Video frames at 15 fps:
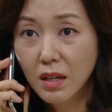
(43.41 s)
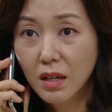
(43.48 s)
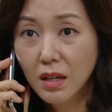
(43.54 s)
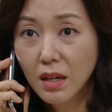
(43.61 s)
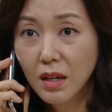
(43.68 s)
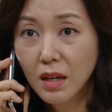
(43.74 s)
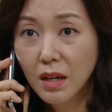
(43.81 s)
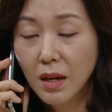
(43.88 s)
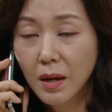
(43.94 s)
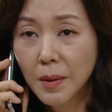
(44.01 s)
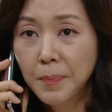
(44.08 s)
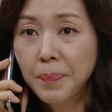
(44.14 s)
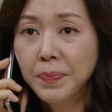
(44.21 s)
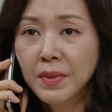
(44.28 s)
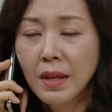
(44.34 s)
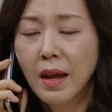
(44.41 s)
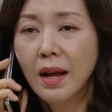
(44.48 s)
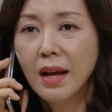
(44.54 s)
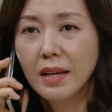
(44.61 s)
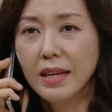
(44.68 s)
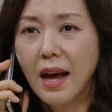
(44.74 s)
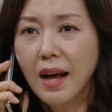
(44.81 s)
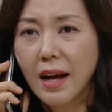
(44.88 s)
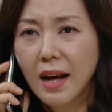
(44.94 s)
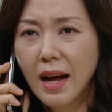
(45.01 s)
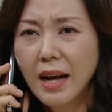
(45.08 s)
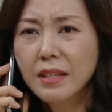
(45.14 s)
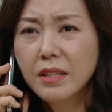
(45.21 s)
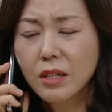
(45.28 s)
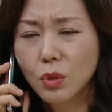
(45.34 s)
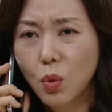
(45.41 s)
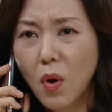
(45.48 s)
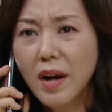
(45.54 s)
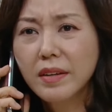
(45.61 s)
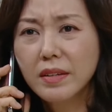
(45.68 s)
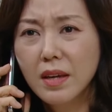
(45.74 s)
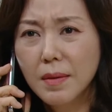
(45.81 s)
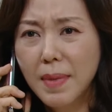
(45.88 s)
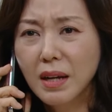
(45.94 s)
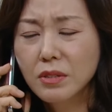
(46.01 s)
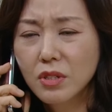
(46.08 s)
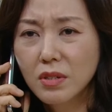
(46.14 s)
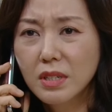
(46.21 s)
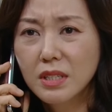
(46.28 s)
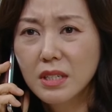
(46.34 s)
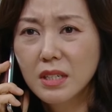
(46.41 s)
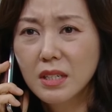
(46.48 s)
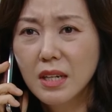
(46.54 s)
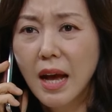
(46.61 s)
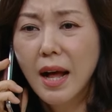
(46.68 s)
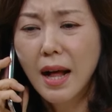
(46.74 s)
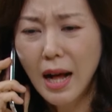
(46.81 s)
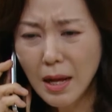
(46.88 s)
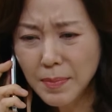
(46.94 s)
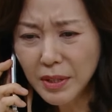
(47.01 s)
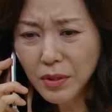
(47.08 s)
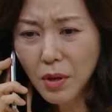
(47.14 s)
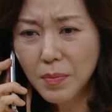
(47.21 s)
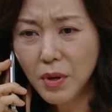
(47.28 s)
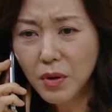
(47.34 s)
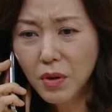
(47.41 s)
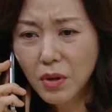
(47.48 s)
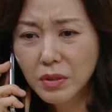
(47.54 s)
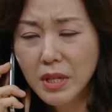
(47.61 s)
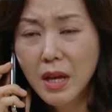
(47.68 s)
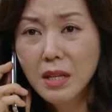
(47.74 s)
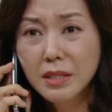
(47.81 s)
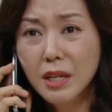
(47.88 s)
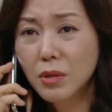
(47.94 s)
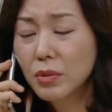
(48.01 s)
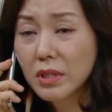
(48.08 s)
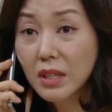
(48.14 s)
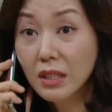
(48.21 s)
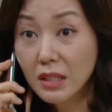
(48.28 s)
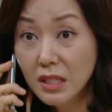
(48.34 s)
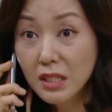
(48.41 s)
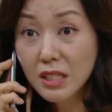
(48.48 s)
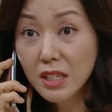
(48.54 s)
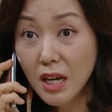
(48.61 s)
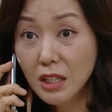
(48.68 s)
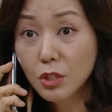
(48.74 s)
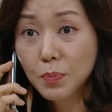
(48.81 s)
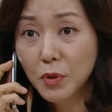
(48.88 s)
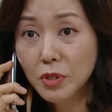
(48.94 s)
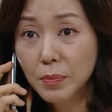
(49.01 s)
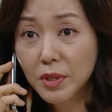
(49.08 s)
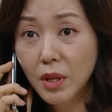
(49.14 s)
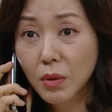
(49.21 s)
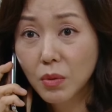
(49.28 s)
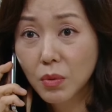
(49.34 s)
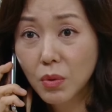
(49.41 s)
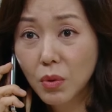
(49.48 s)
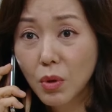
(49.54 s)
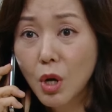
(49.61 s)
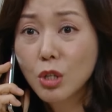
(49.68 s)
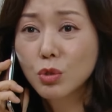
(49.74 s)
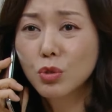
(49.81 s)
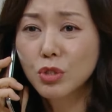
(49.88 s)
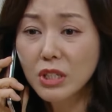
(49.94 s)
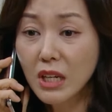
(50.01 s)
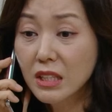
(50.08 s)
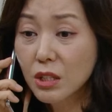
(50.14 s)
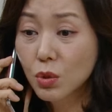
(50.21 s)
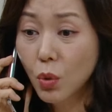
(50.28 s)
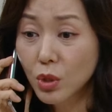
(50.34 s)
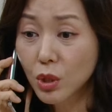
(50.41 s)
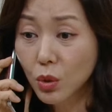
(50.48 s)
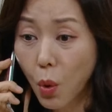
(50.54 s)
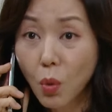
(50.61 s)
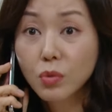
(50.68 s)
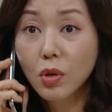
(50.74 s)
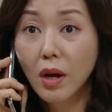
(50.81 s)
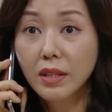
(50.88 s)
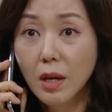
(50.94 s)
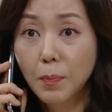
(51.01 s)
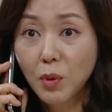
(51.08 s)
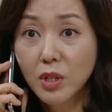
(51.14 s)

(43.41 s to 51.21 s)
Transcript: 그만 끊어. 야, 하늘이 도학기에 망정이지. 하마터면 채우리가 네 시아주버님이 되고 수지가 네 손이 동서가 될